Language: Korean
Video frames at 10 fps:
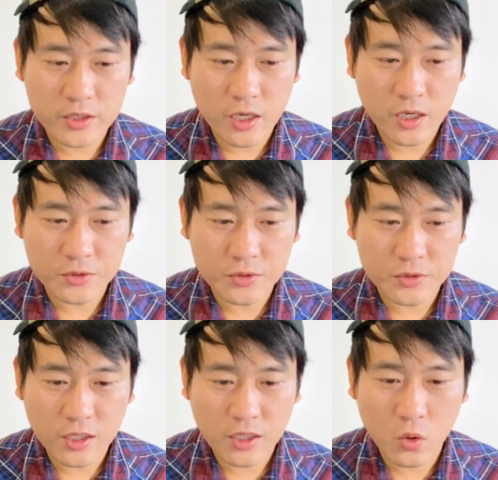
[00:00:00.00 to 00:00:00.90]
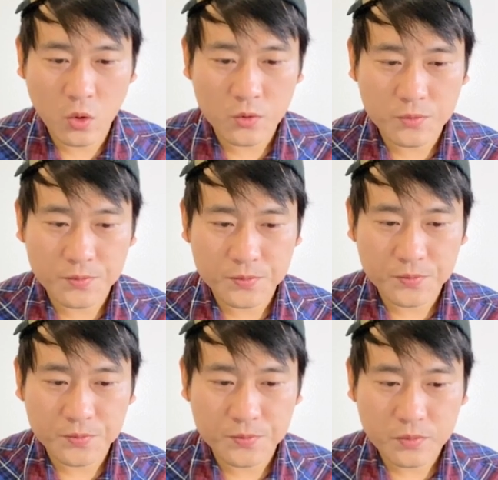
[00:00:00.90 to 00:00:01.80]
없으니까 no.
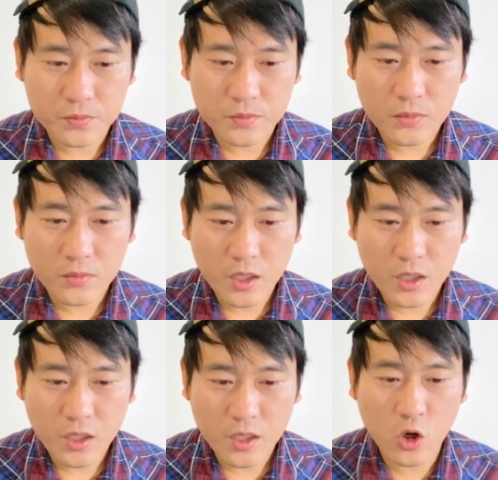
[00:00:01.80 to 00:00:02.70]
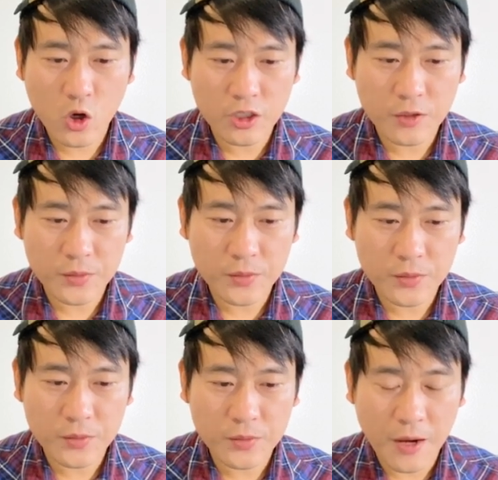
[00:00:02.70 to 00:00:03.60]
뭐 이런 내용들입니다.
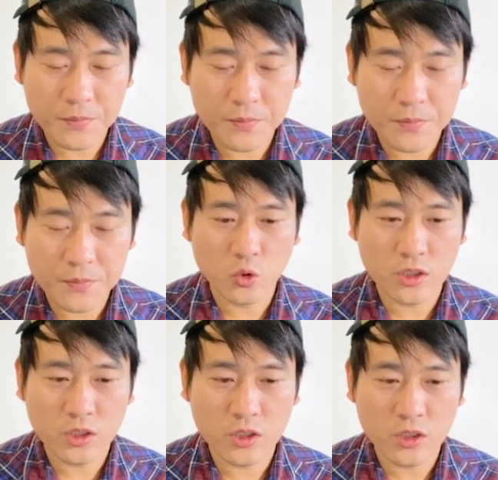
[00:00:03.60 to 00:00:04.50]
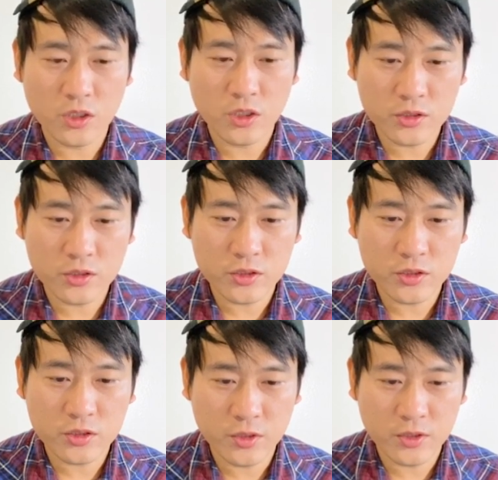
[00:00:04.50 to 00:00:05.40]
이거 앞선 동영상을
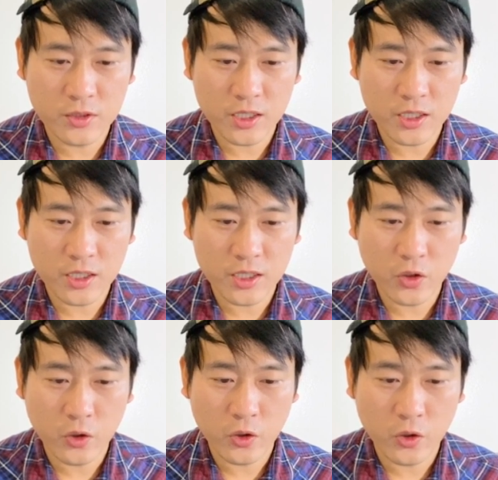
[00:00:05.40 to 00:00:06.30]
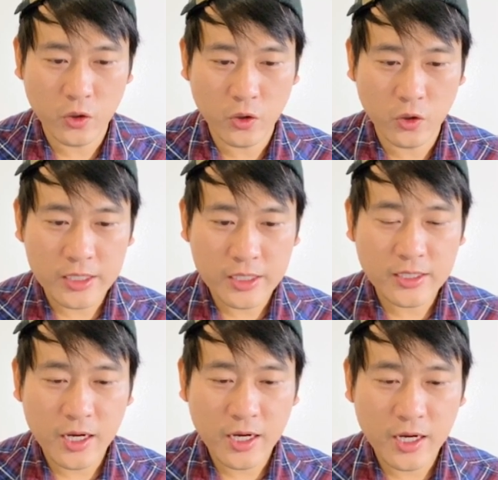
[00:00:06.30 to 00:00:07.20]
보시면 따라 하시면 되고요. 그러니까 이
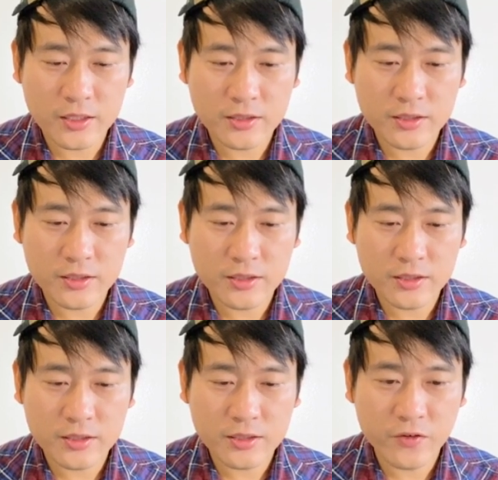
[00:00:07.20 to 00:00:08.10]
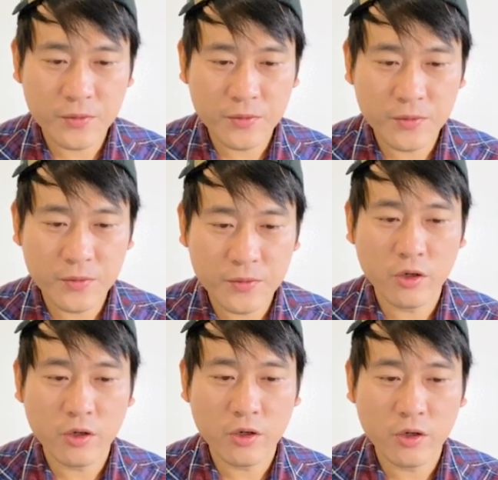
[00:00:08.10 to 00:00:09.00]
사항에 대해서는 셀프 임플로이드